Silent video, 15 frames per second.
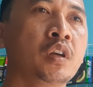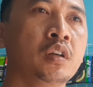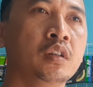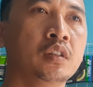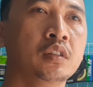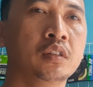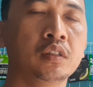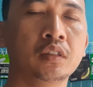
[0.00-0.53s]

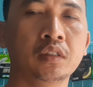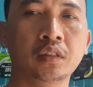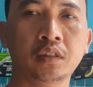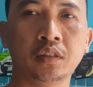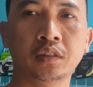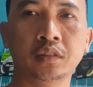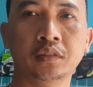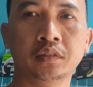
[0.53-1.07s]

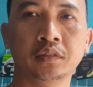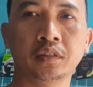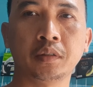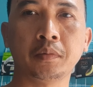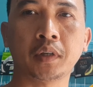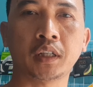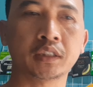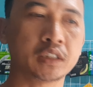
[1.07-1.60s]
eh,
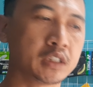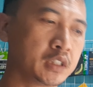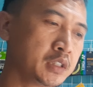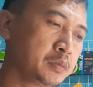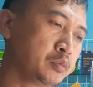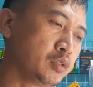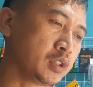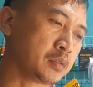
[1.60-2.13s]
Terima kasih
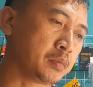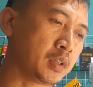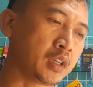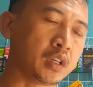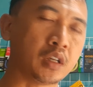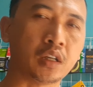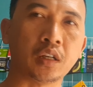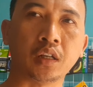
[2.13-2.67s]
buat
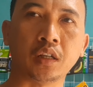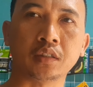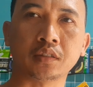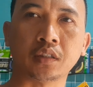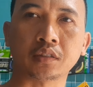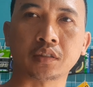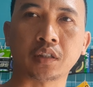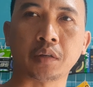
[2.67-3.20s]
para
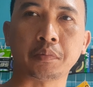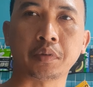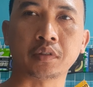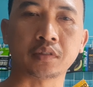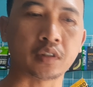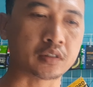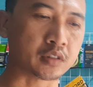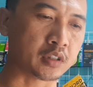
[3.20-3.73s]

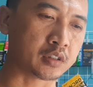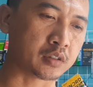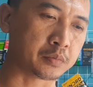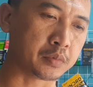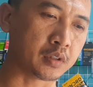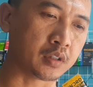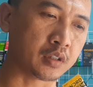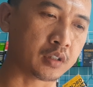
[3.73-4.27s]

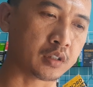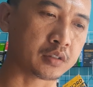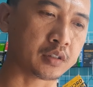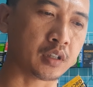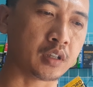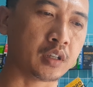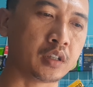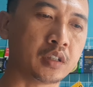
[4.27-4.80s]
subscriber-subscriber
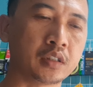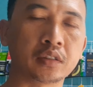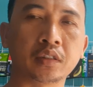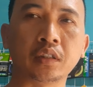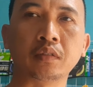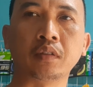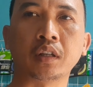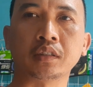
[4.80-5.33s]
saya yang di
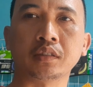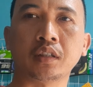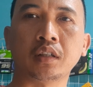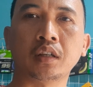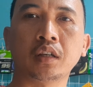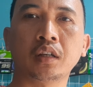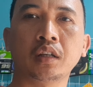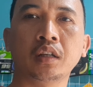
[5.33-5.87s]
luar
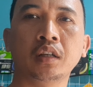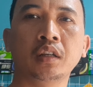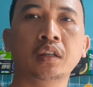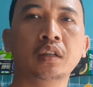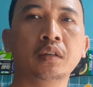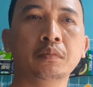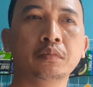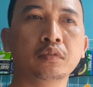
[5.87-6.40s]
sana
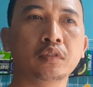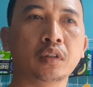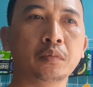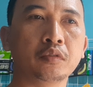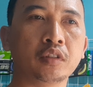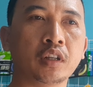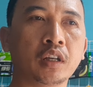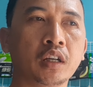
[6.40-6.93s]

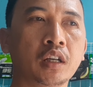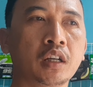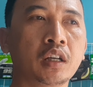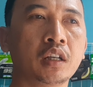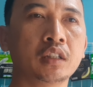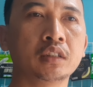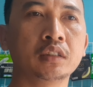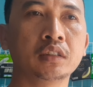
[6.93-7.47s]

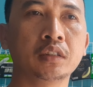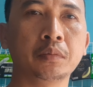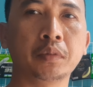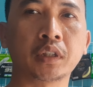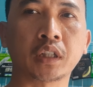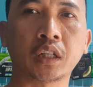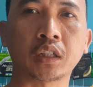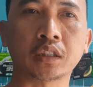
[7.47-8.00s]
Mudah-mudahan
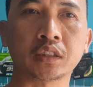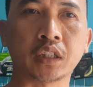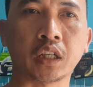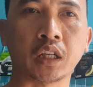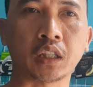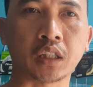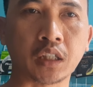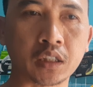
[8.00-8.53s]
diberikan
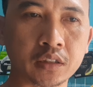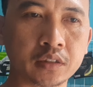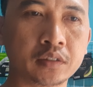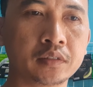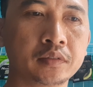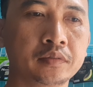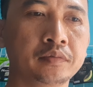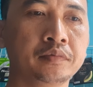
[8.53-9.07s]
kesehatan
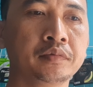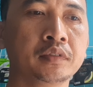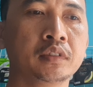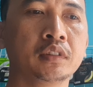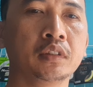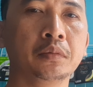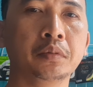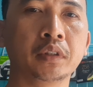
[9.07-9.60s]

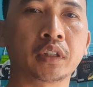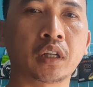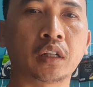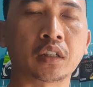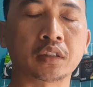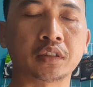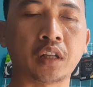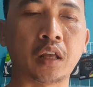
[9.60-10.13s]
Diberikan
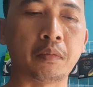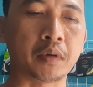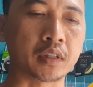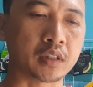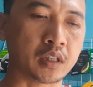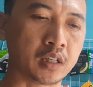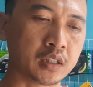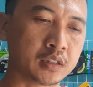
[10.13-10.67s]

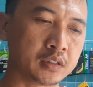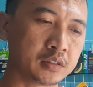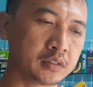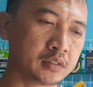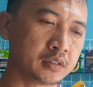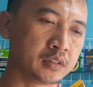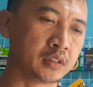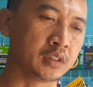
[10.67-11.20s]
keselamatan
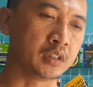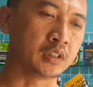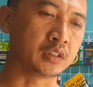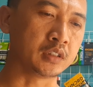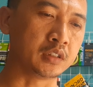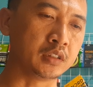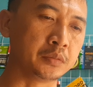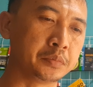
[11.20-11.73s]

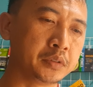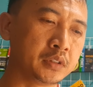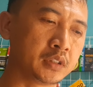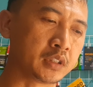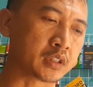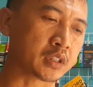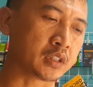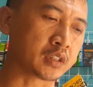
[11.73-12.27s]

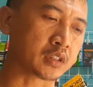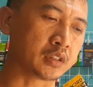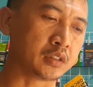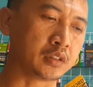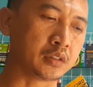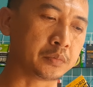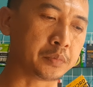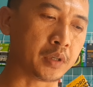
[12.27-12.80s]
Diberikan
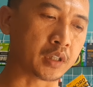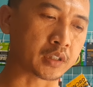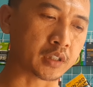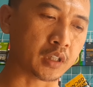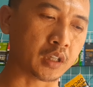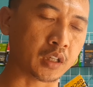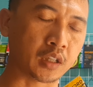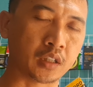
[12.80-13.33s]

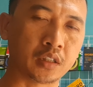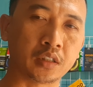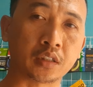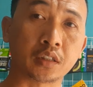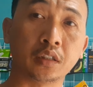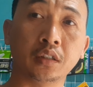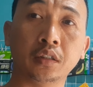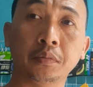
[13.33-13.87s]
kebahagiaan
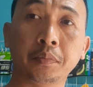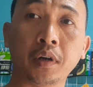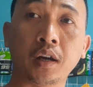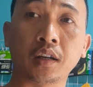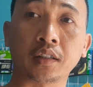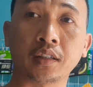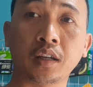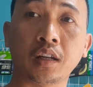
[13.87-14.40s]

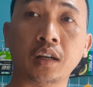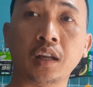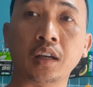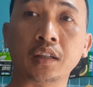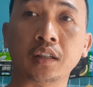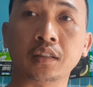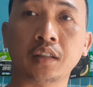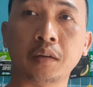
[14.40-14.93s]
kebahagiaan
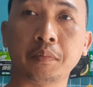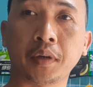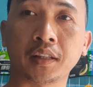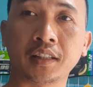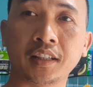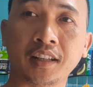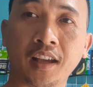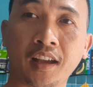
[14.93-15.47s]
lahir dan
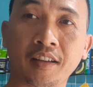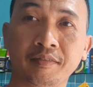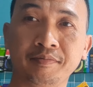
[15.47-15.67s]
batin ya